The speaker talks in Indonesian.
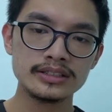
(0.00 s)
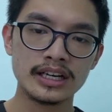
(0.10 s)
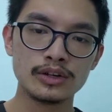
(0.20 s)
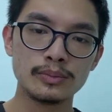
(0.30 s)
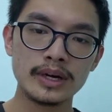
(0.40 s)

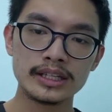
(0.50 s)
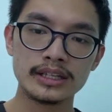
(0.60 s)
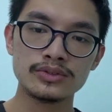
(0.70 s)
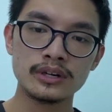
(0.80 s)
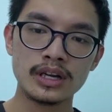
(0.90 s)
Jangan lupa kita
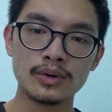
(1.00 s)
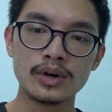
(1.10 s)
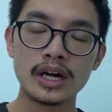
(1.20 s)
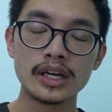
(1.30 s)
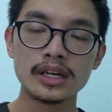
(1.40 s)
juga
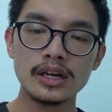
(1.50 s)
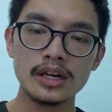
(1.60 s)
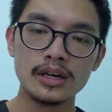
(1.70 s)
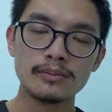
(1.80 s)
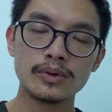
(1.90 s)
lakukan
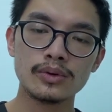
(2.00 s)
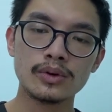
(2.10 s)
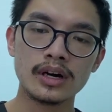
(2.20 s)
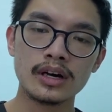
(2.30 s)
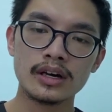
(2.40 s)

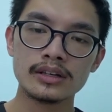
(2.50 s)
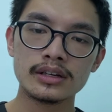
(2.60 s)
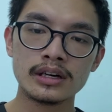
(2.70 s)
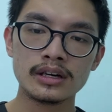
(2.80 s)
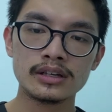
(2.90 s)
pengukuran
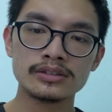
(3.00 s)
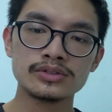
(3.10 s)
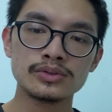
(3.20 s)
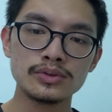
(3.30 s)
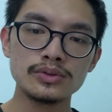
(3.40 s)
uh,
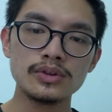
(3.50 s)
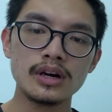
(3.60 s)
suhu